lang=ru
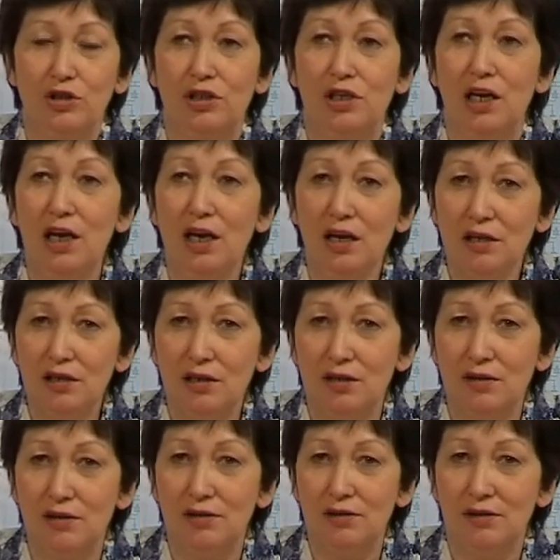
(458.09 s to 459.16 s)
А уж
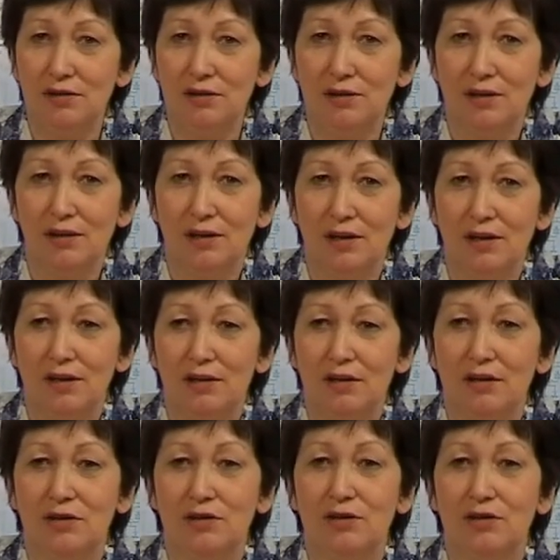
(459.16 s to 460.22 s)
третье,
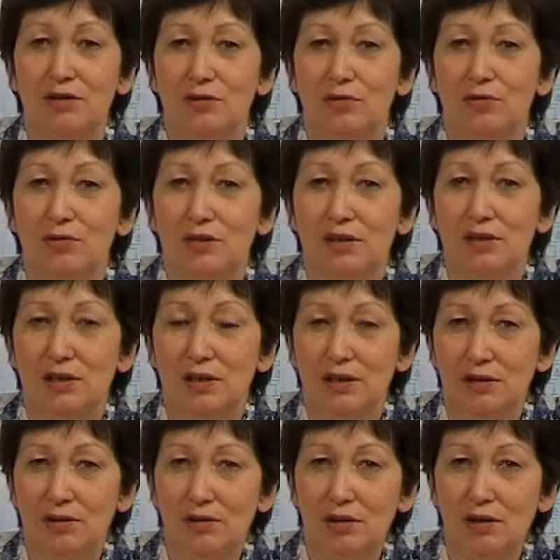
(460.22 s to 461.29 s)
то есть
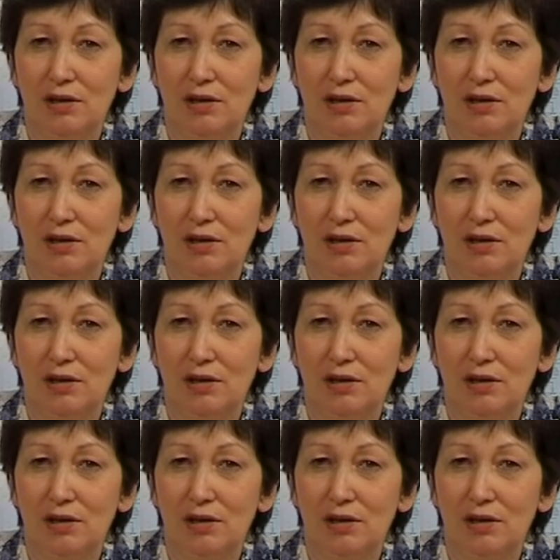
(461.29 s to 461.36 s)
